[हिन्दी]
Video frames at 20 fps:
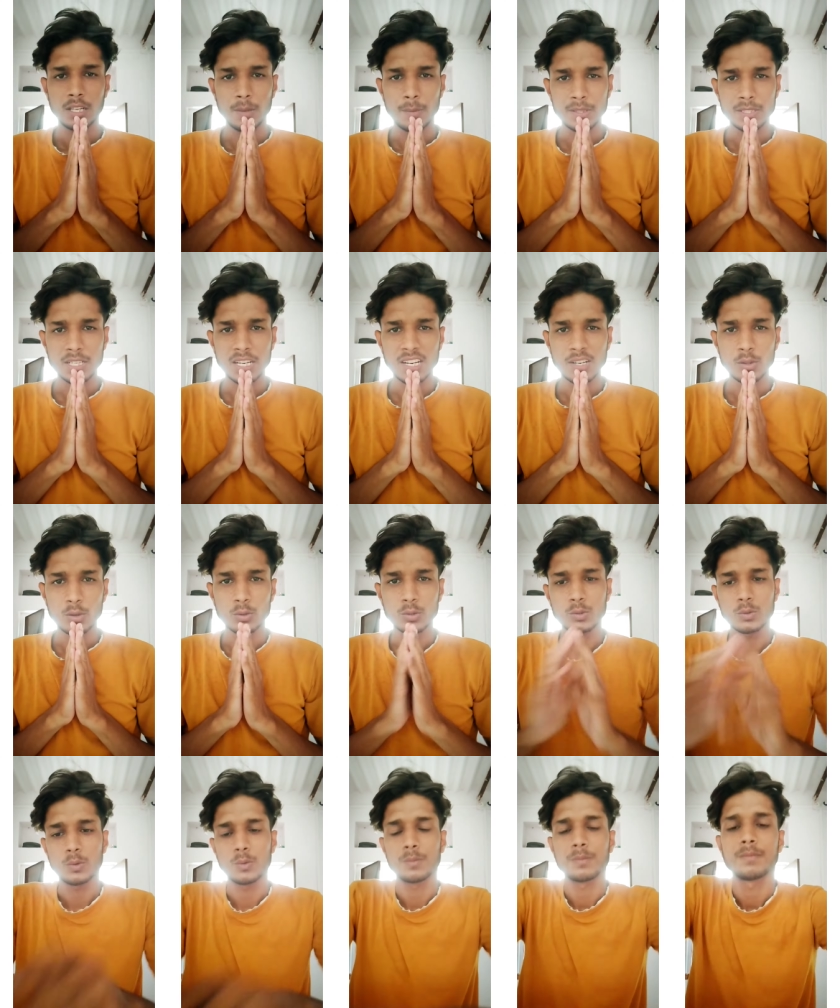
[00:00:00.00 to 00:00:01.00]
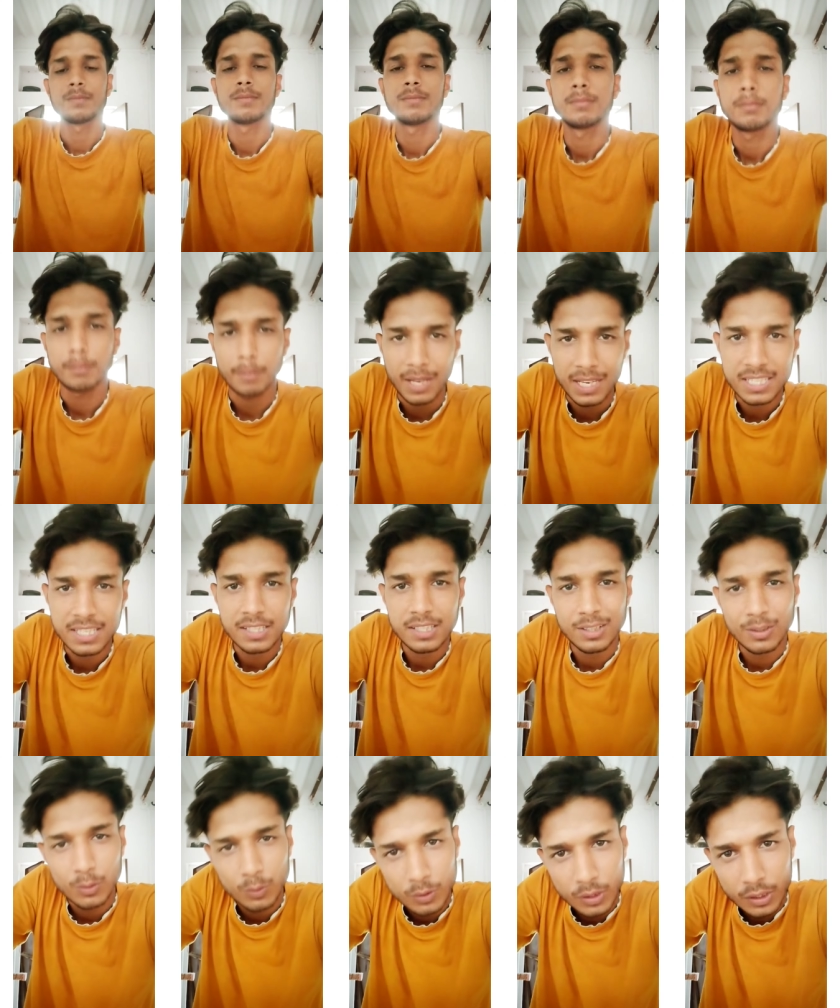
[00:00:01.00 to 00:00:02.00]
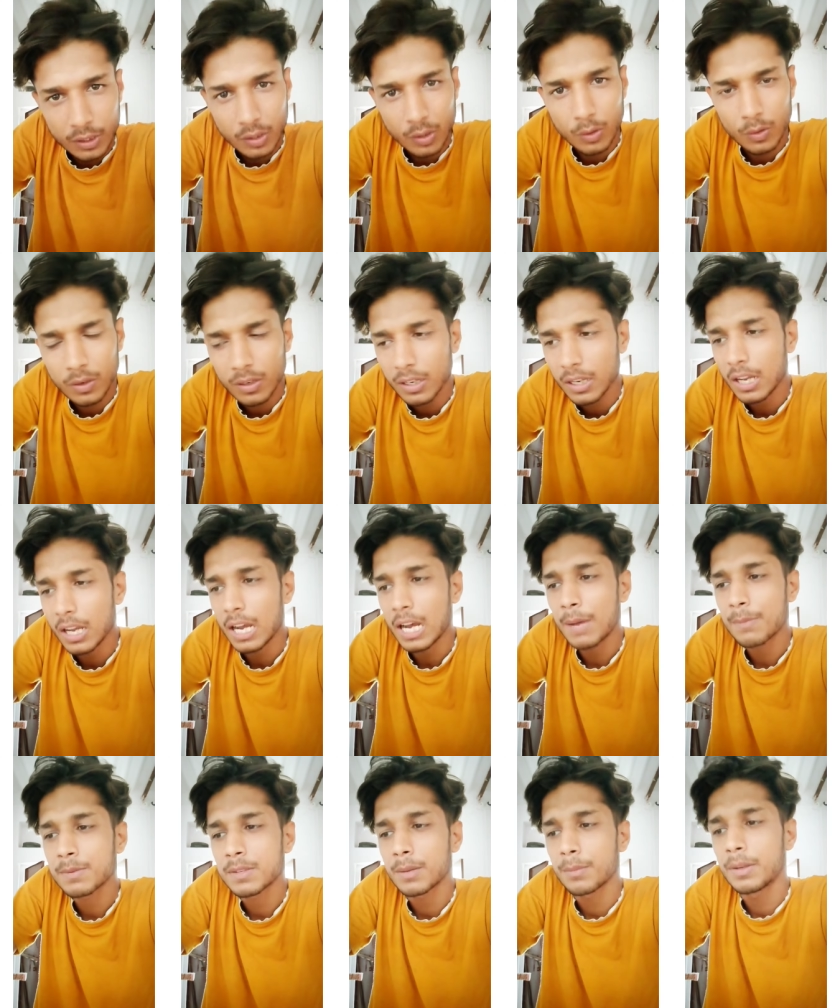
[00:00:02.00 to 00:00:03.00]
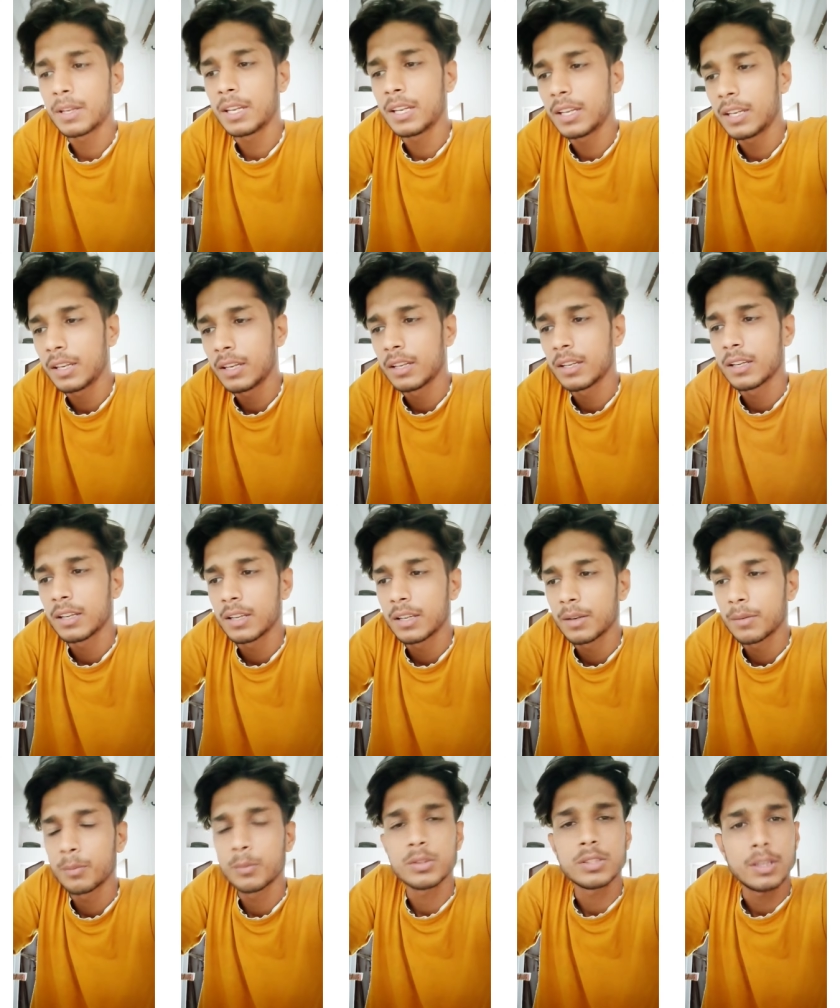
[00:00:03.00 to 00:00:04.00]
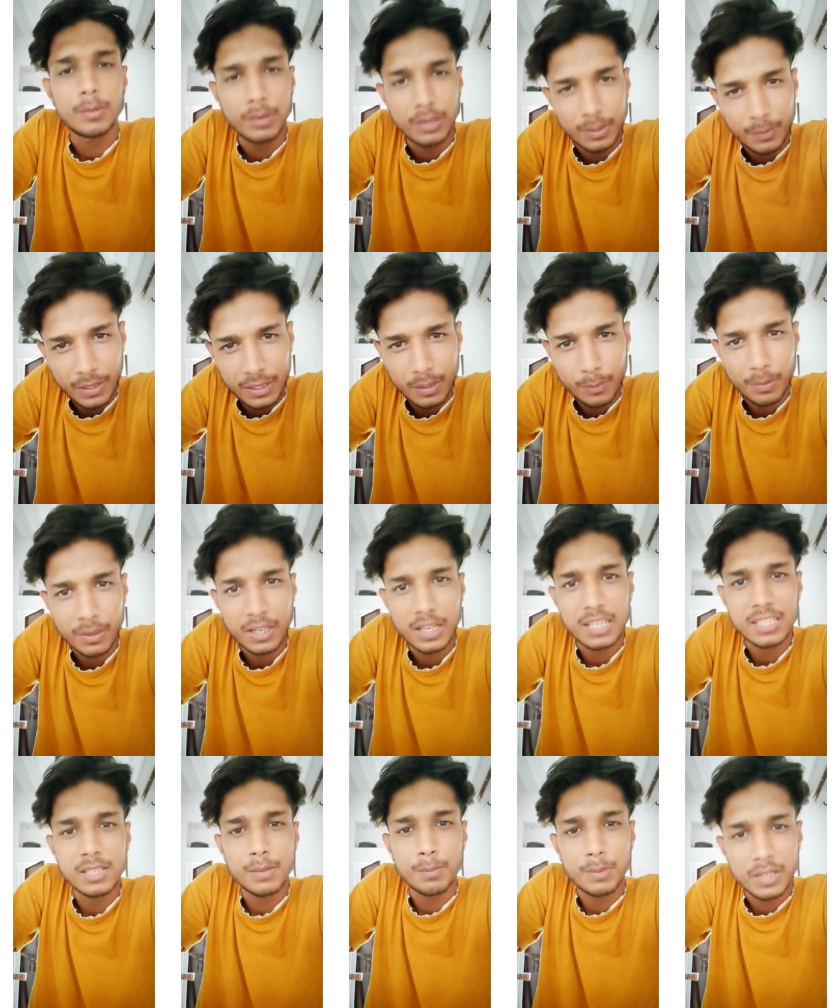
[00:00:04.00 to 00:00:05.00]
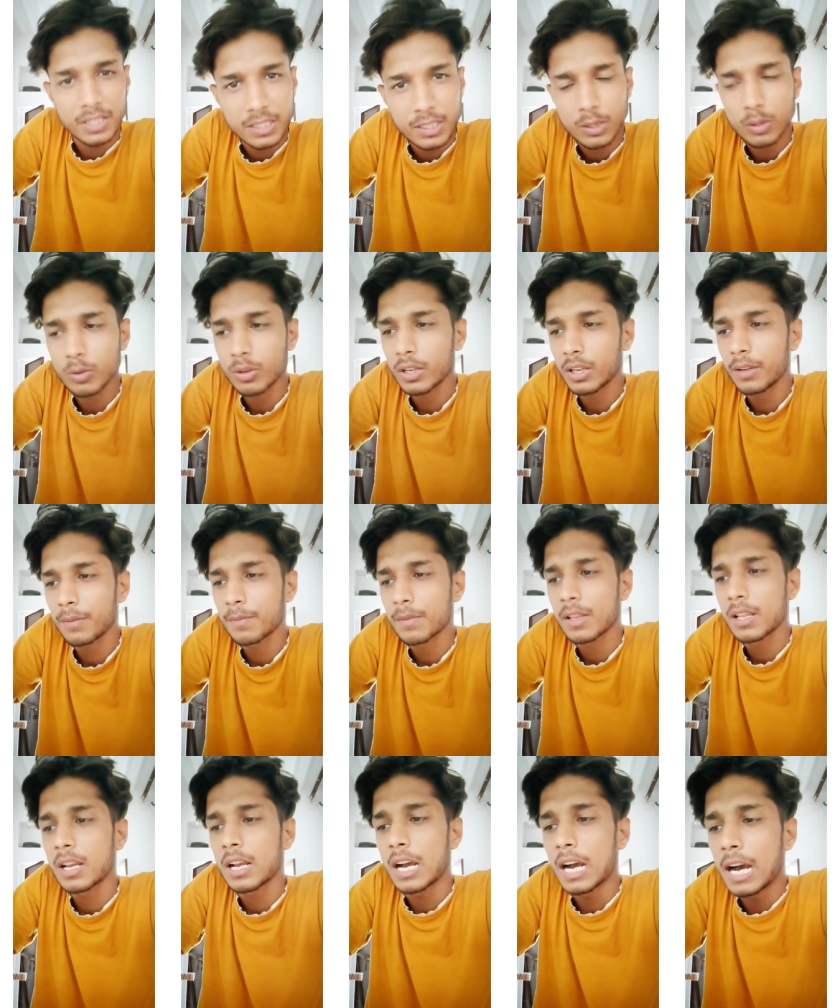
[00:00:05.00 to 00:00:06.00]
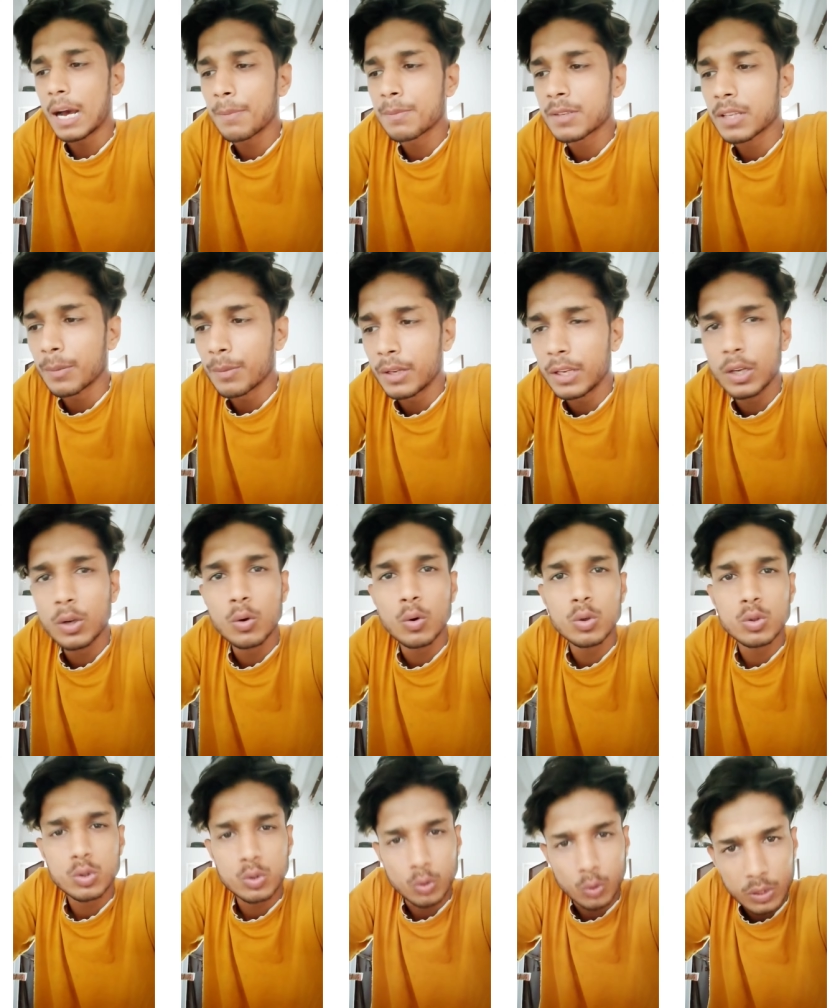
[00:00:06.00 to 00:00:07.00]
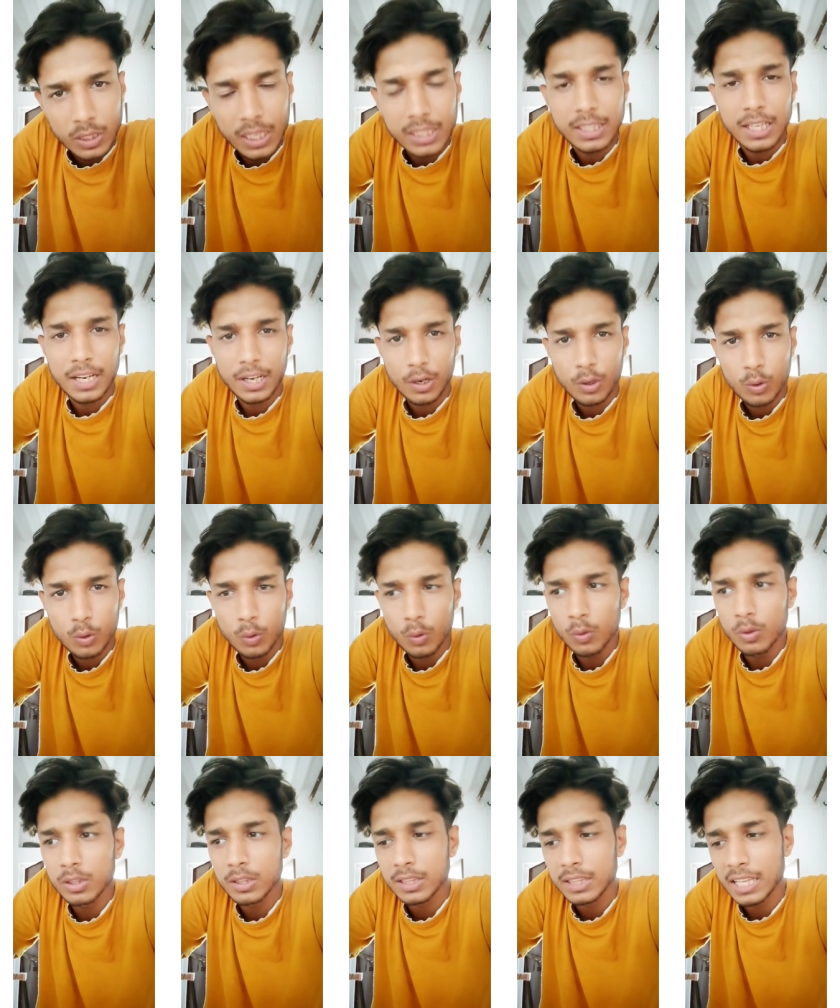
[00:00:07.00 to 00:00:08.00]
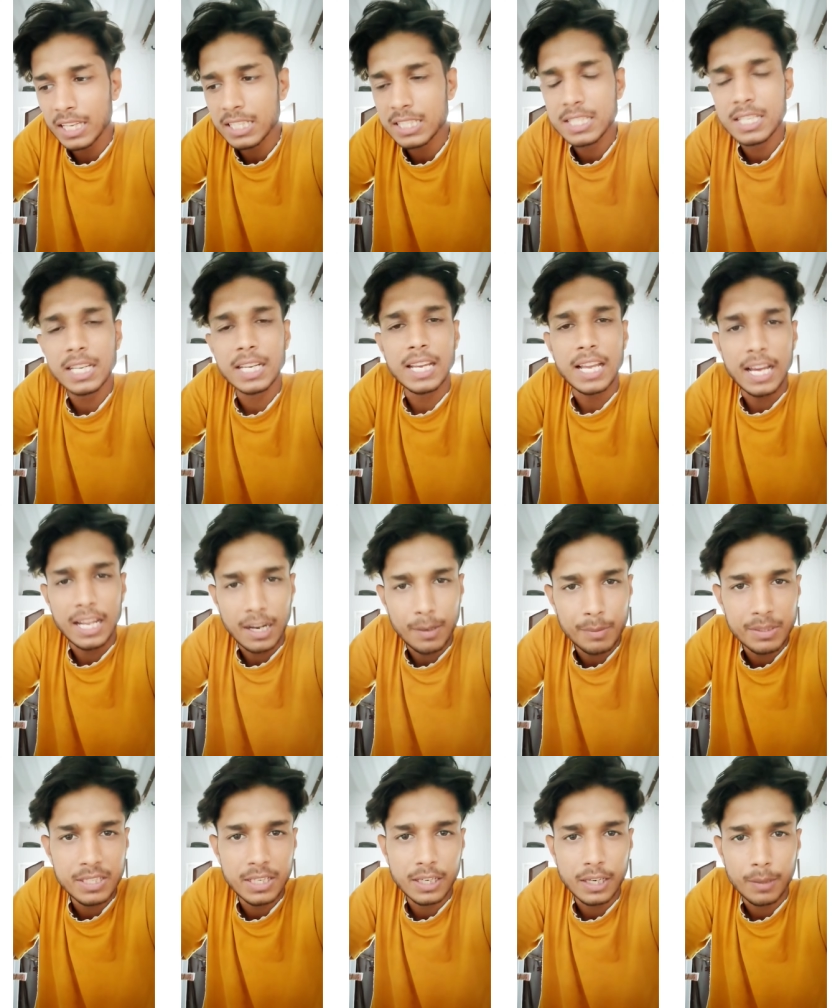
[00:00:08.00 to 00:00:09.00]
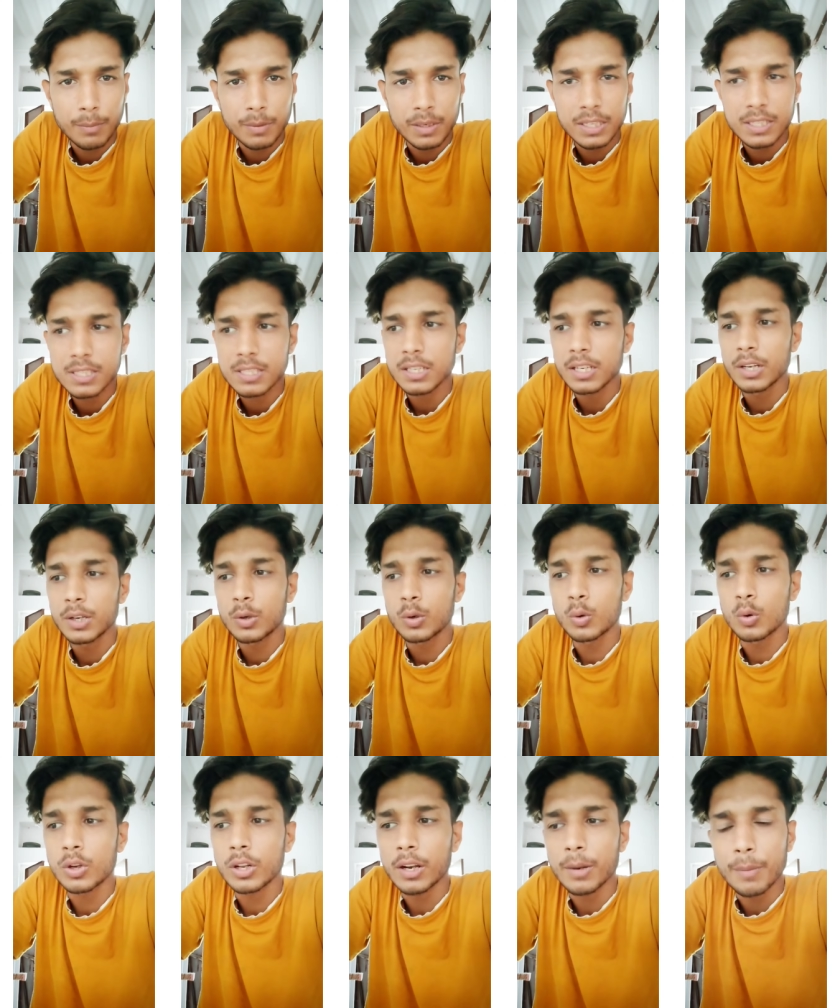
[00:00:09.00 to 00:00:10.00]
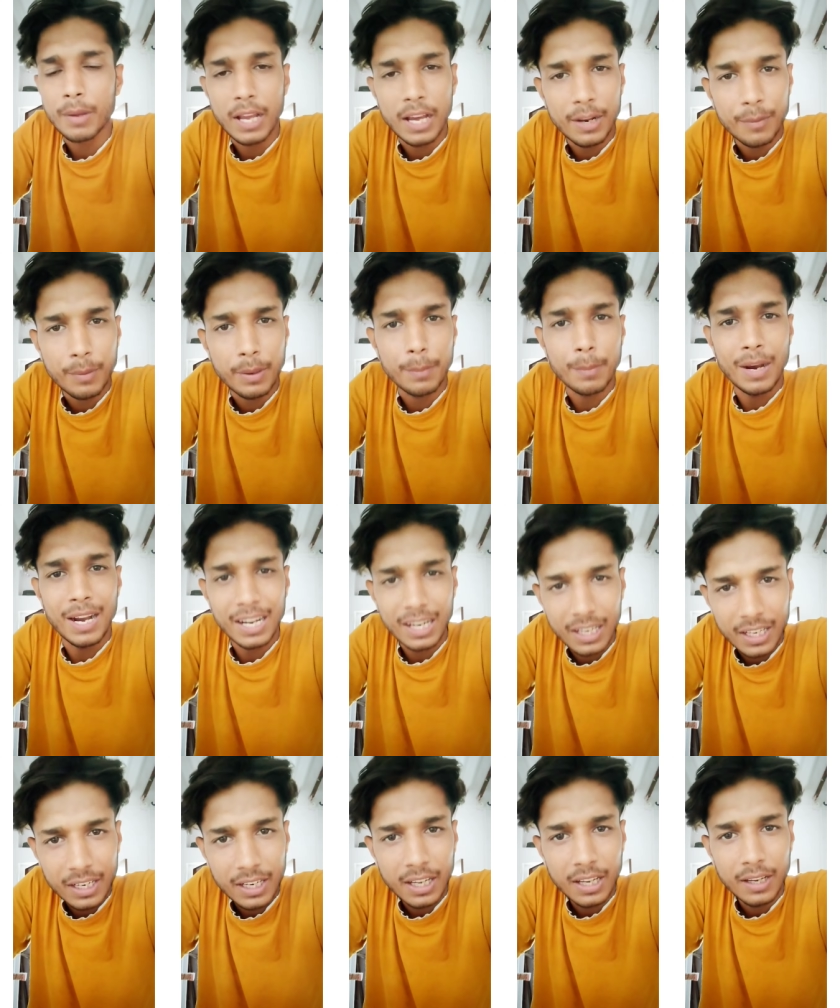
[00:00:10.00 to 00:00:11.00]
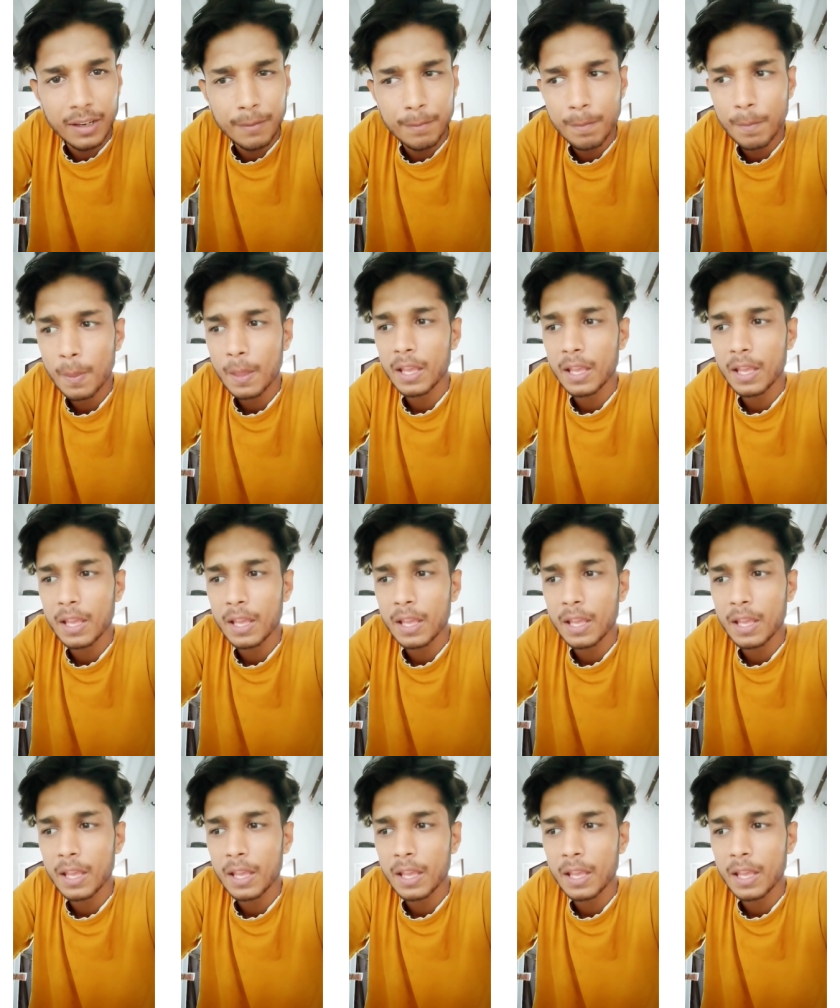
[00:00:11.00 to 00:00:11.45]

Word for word: नमस्कार दोस्तों मैं सचिन गुजर टोंक आप सभी मुझसे भली बाती प्रकार से परिचित होंगे आप सभी को 14 तारीख को 10 से 11 बजे के बीच ट्विटर अभियान में भाग लेना है